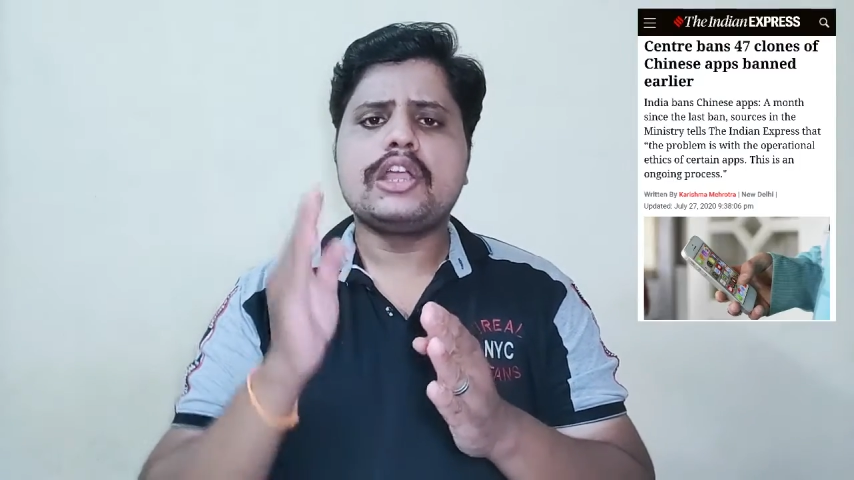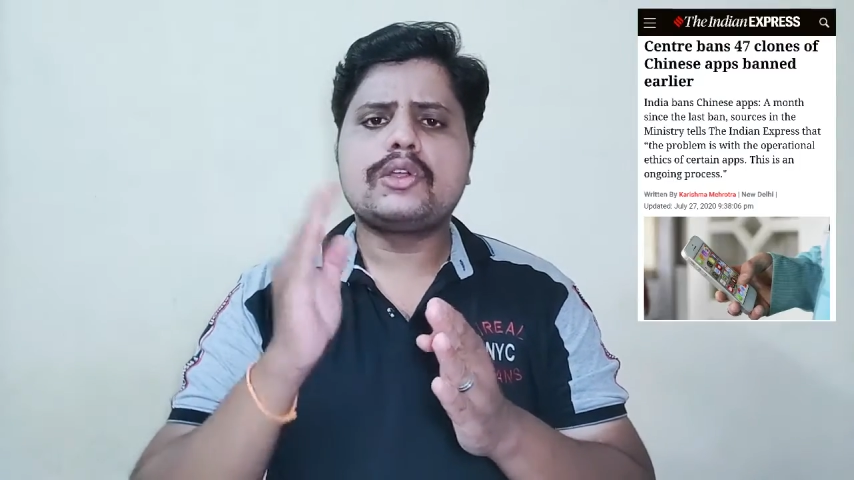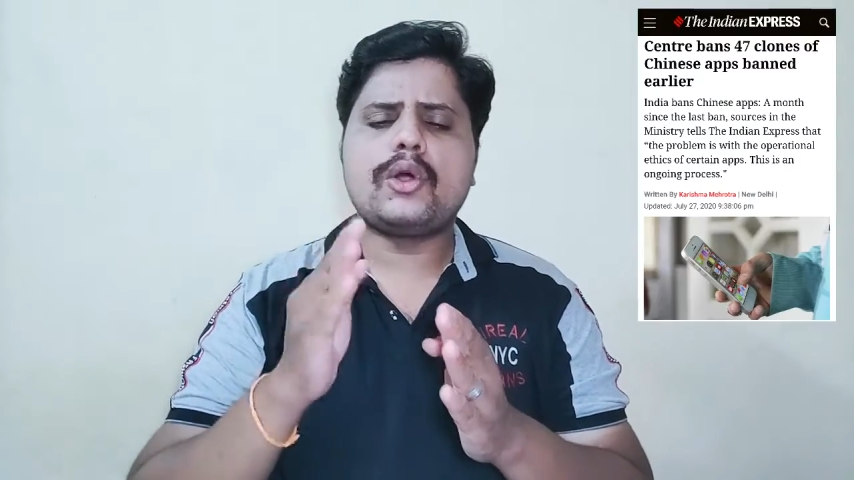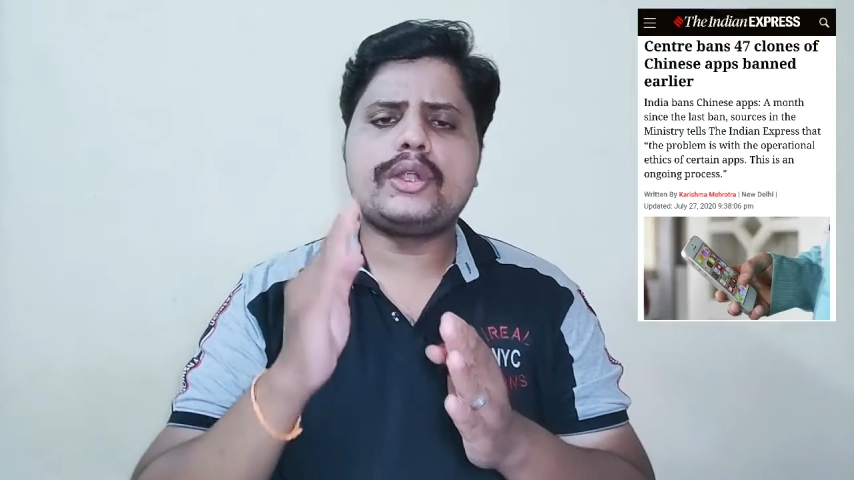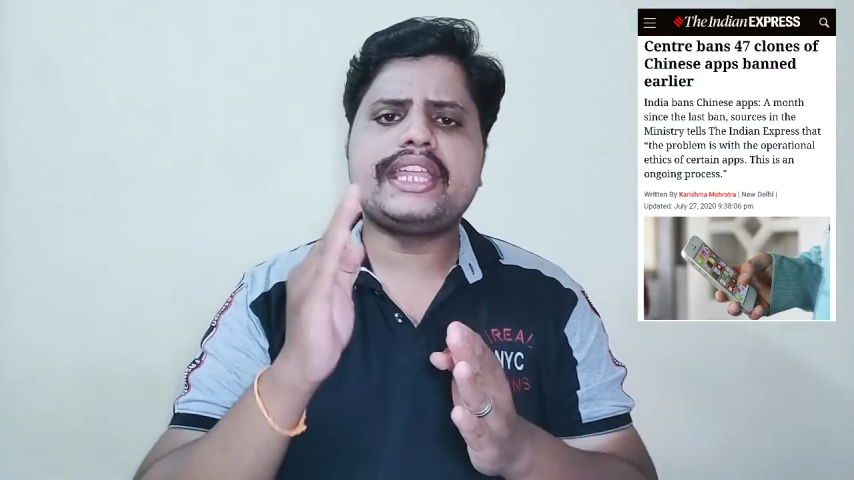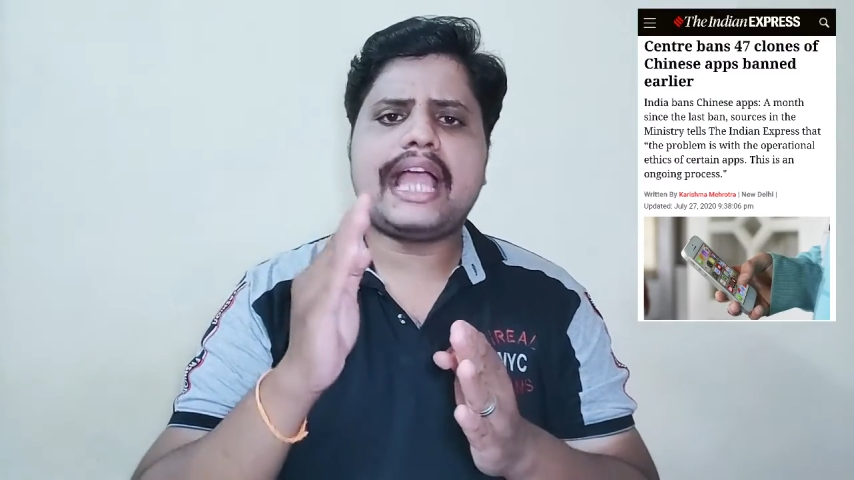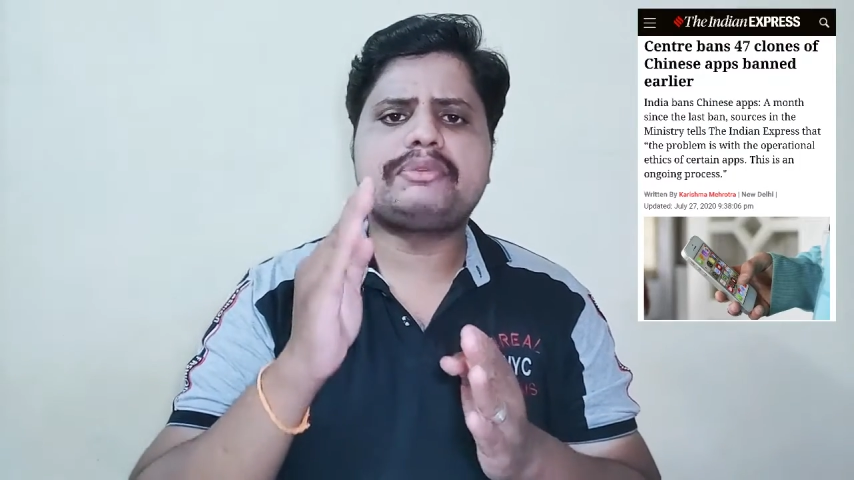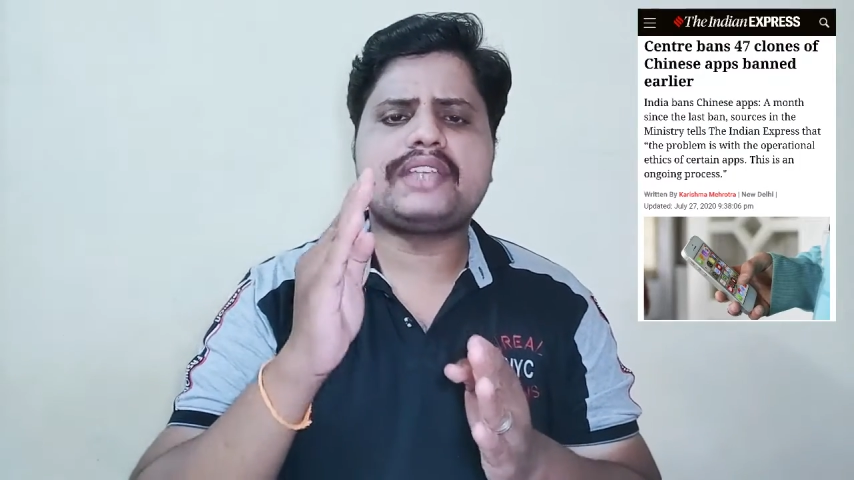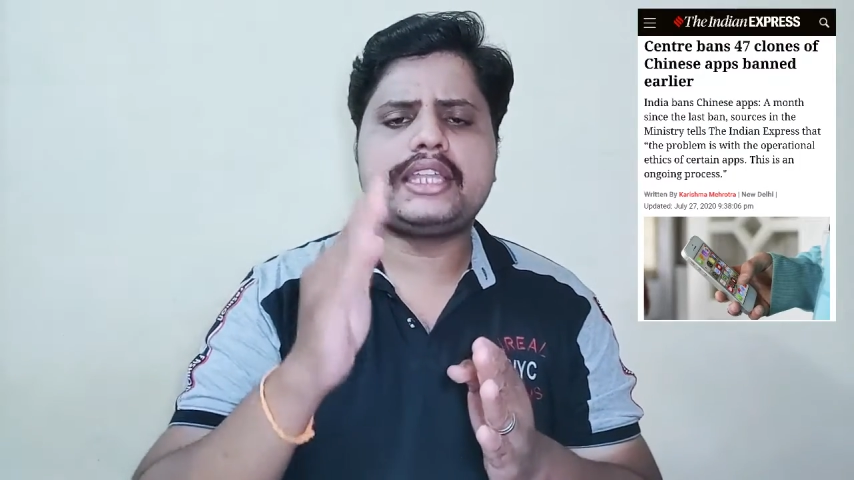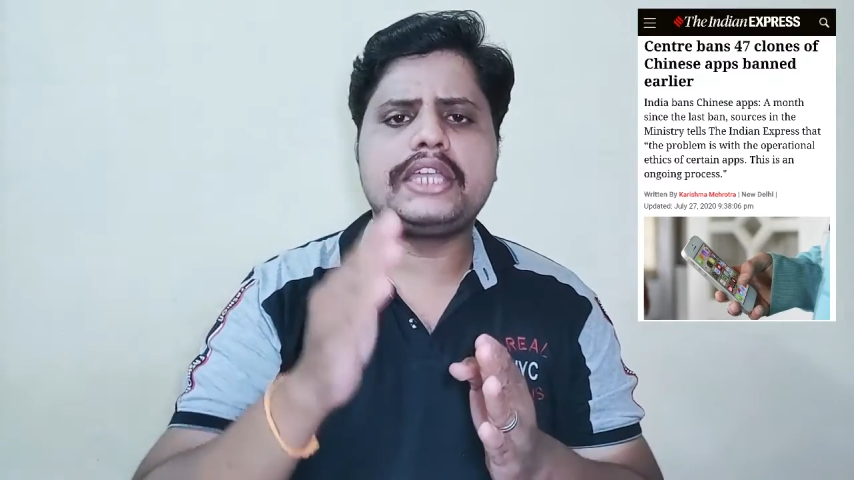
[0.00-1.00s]
குளோனிங்
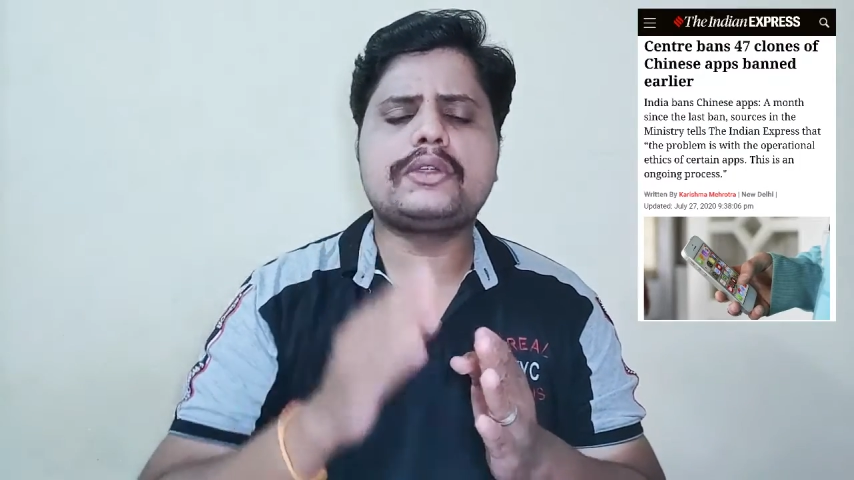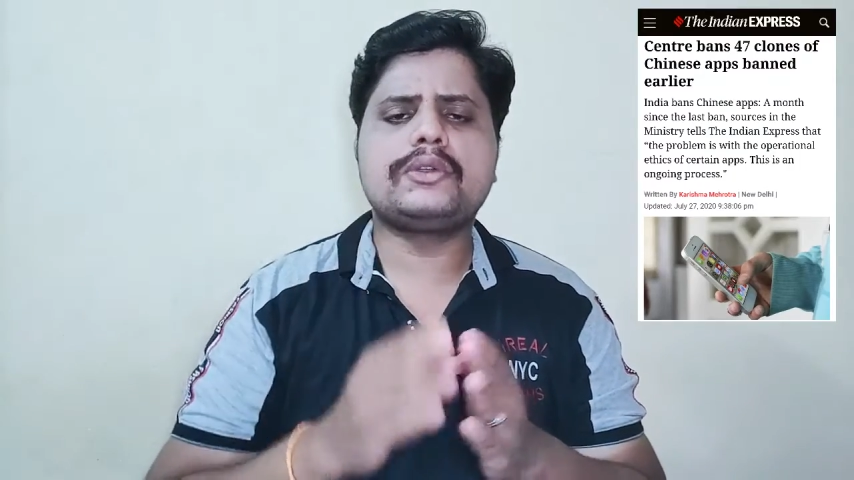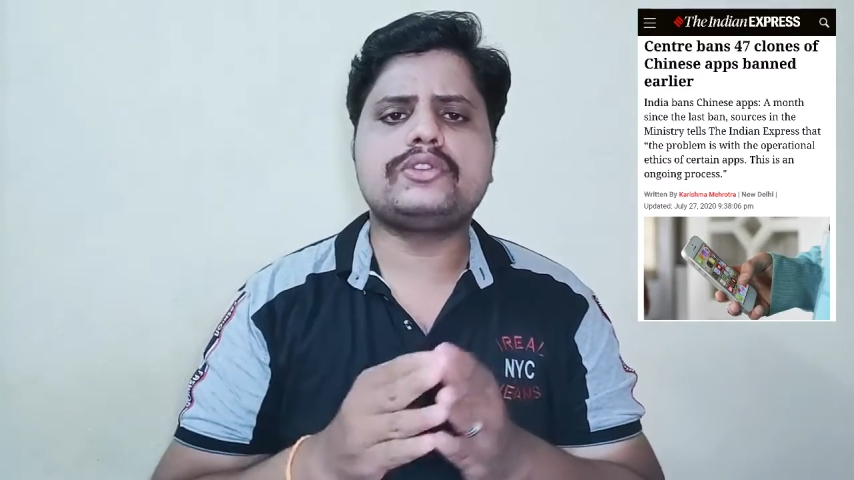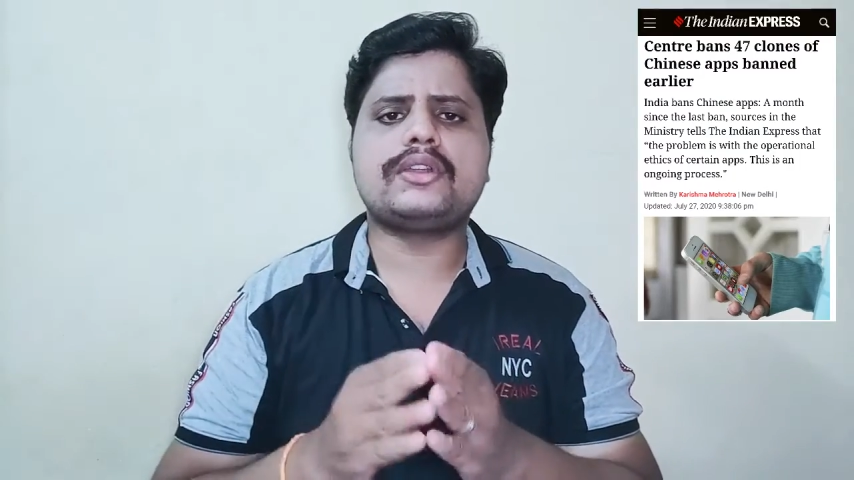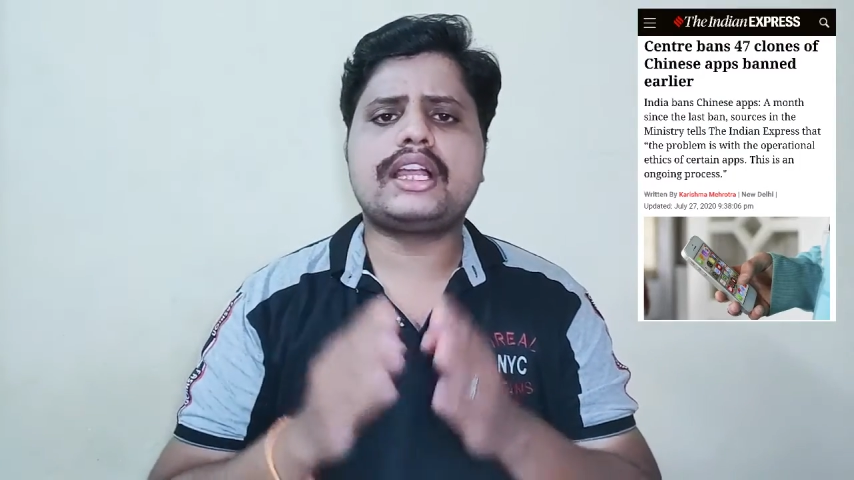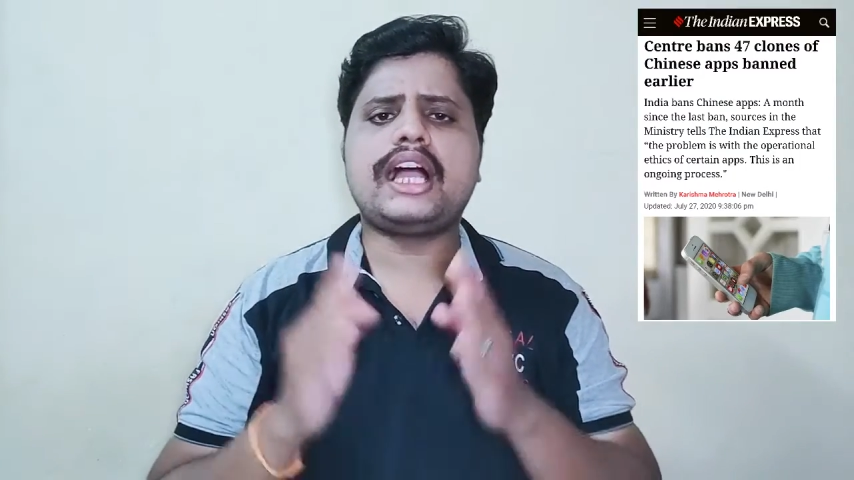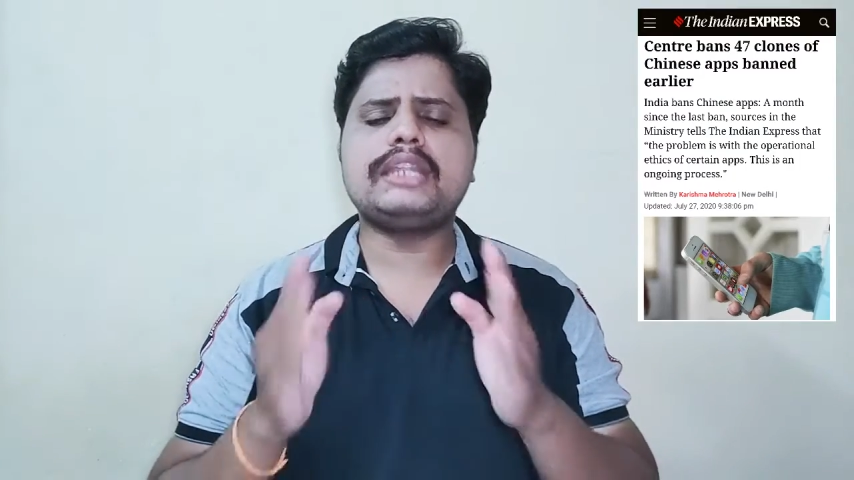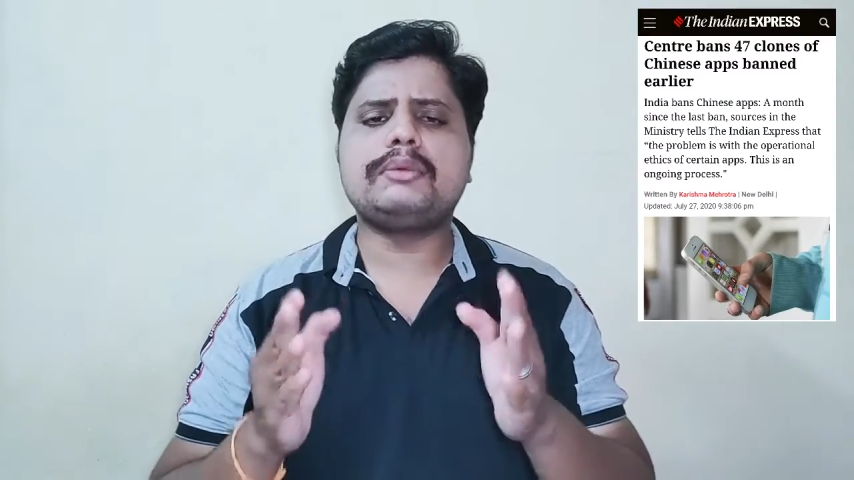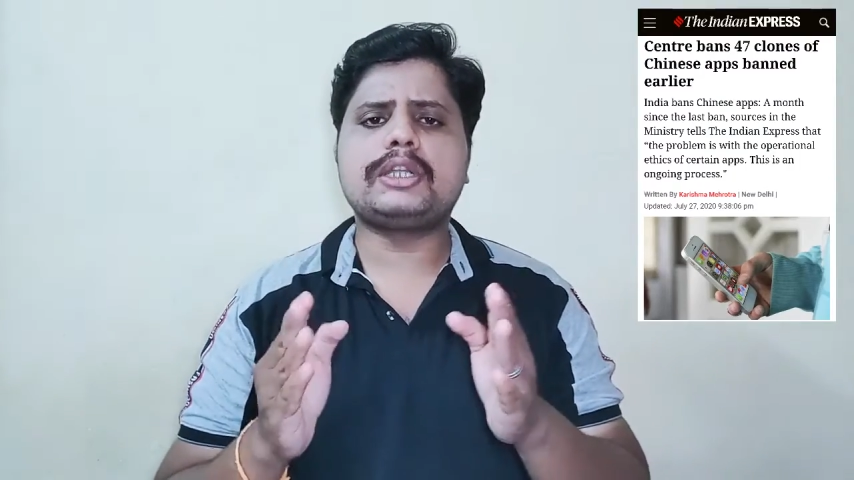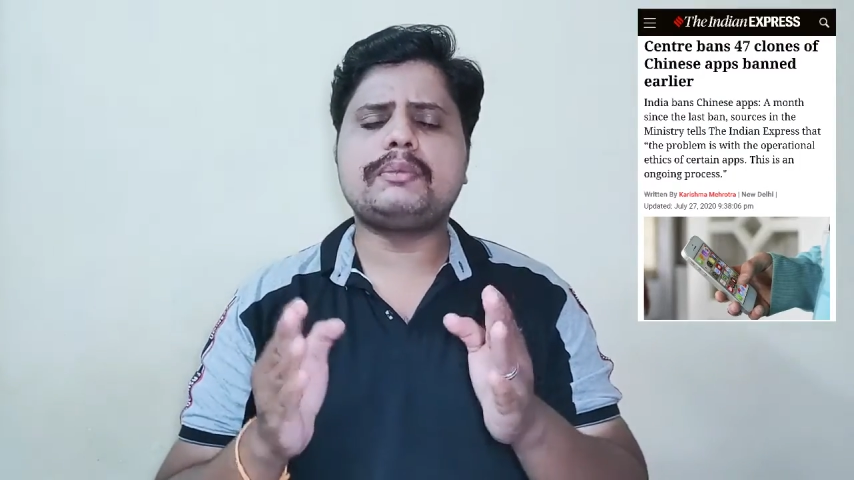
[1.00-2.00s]
ஆப்ஸாக தான் இருக்கும்னு சொல்கிறாங்க அது
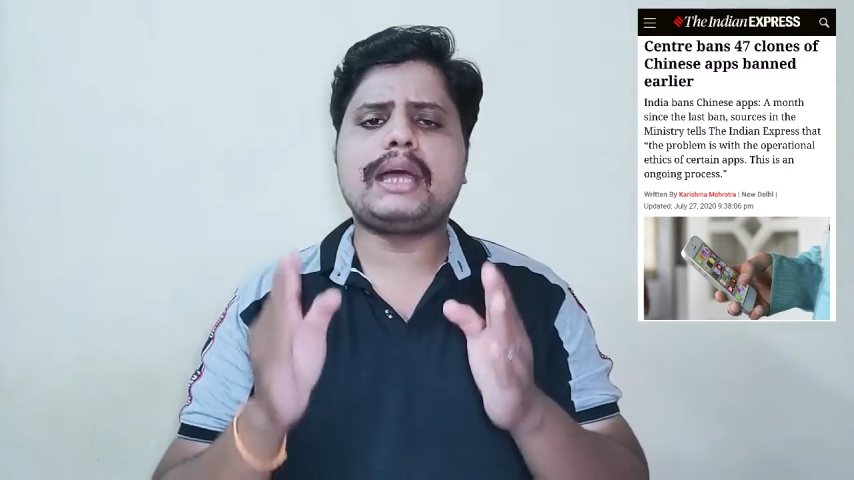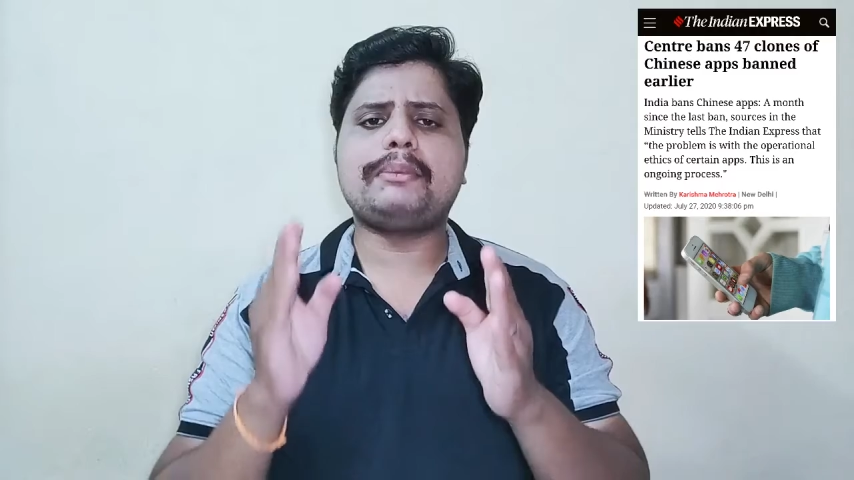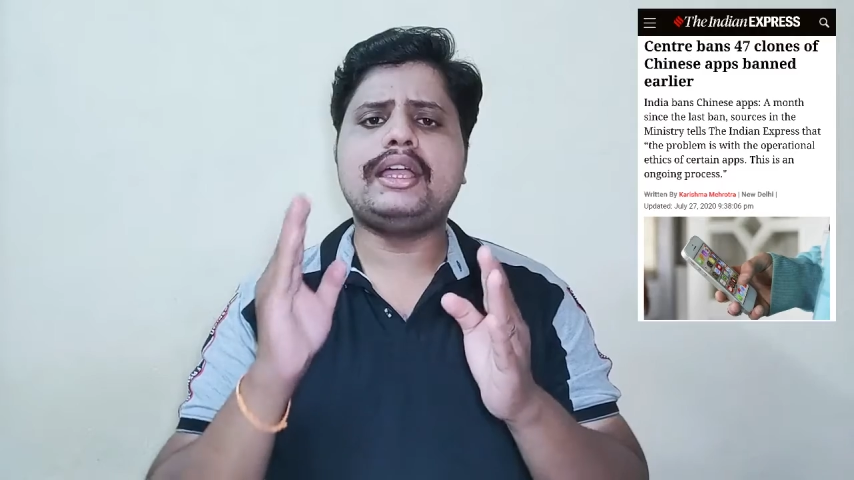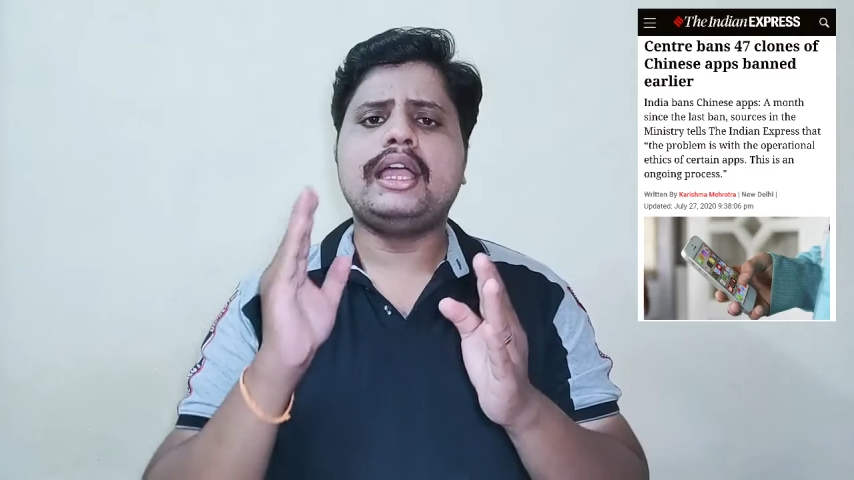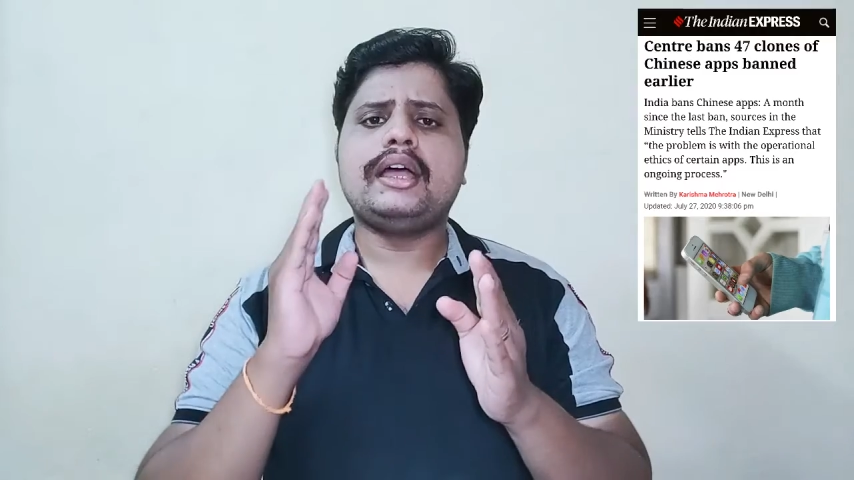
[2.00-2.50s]
மட்டும் இல்லாமல்